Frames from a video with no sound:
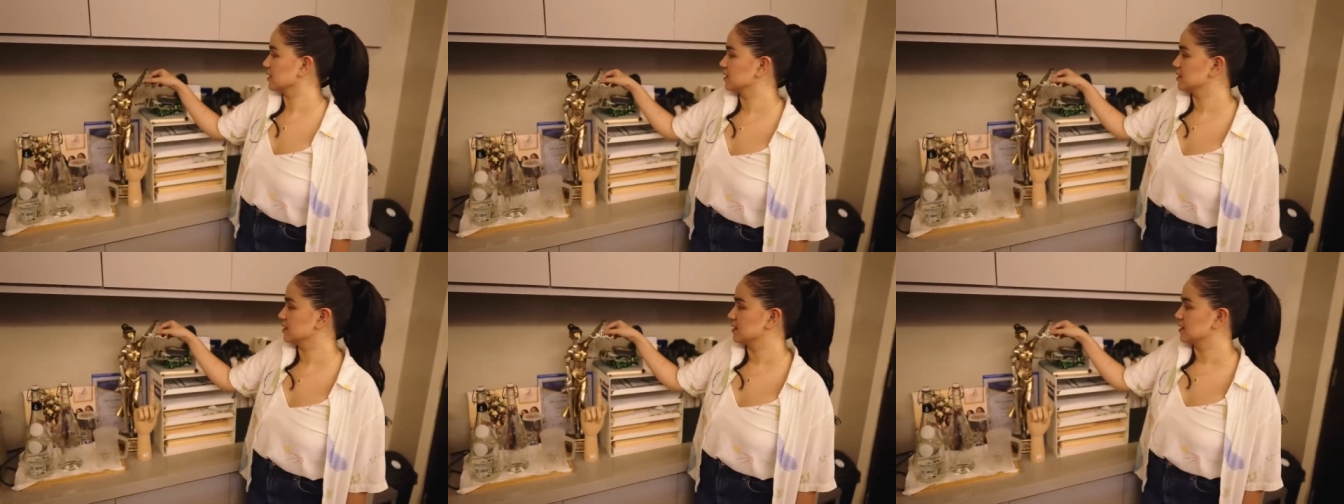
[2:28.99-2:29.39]

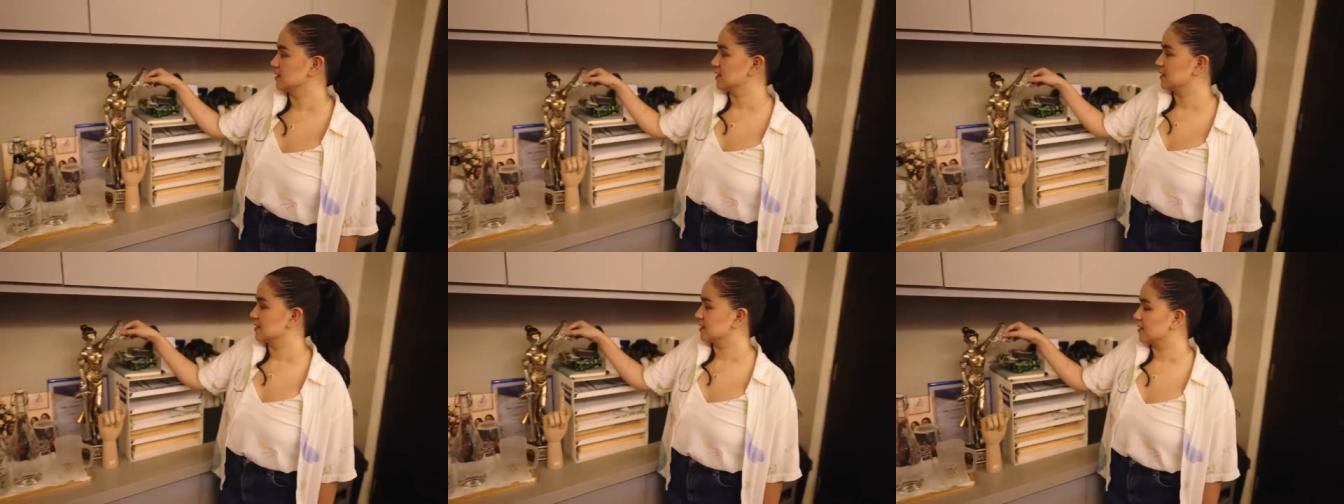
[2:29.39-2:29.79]
Ah.
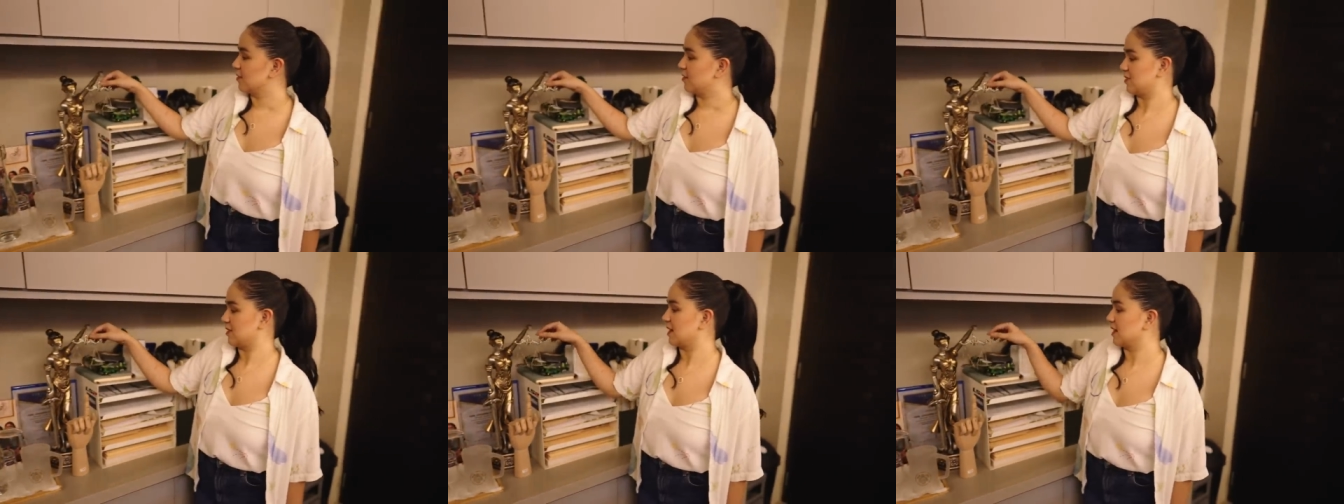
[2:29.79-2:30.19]

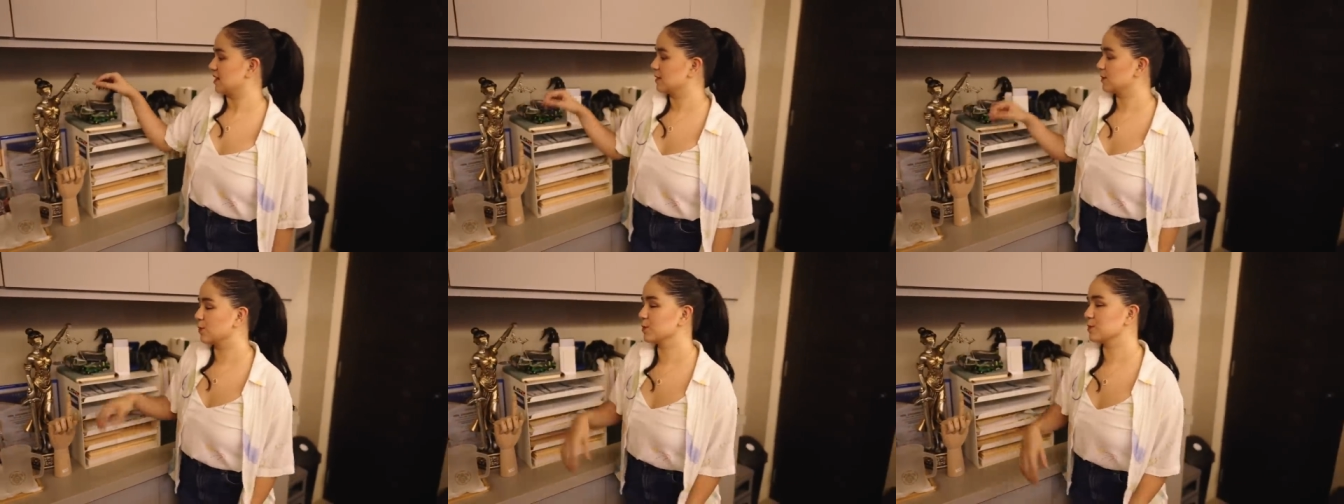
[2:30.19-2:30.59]

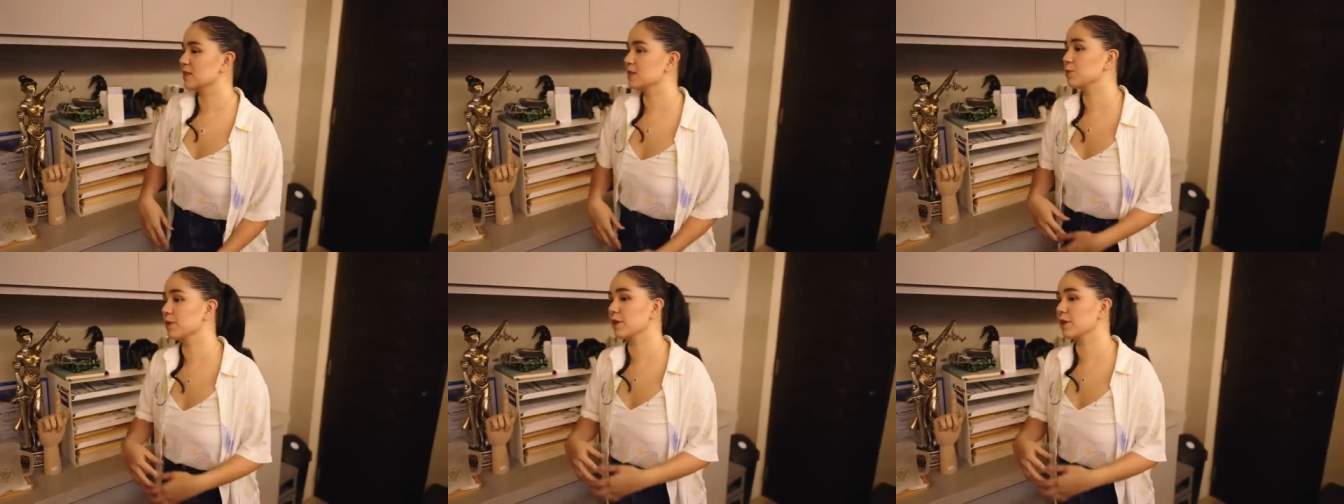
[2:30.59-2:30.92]
Okay, so since